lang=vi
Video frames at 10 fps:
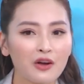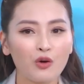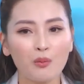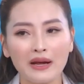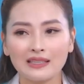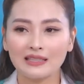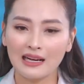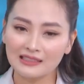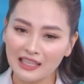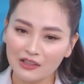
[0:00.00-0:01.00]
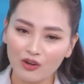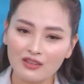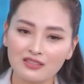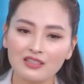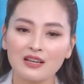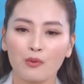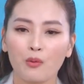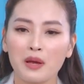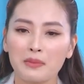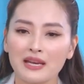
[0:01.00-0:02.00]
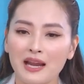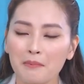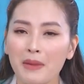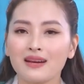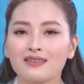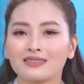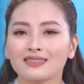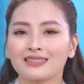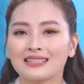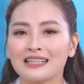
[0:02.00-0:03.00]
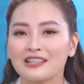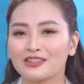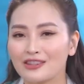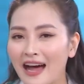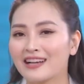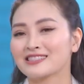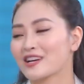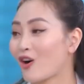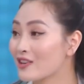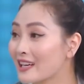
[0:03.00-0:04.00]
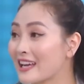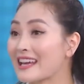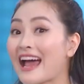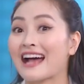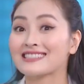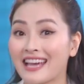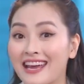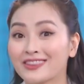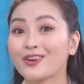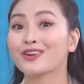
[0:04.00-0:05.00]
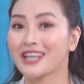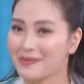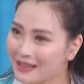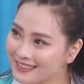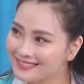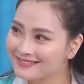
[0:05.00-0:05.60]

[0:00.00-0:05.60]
của mình, đang trên con đường sự nghiệp của mình, mình nắm bắt được thì ta sẽ có những cái ngã rẽ tốt đẹp hơn.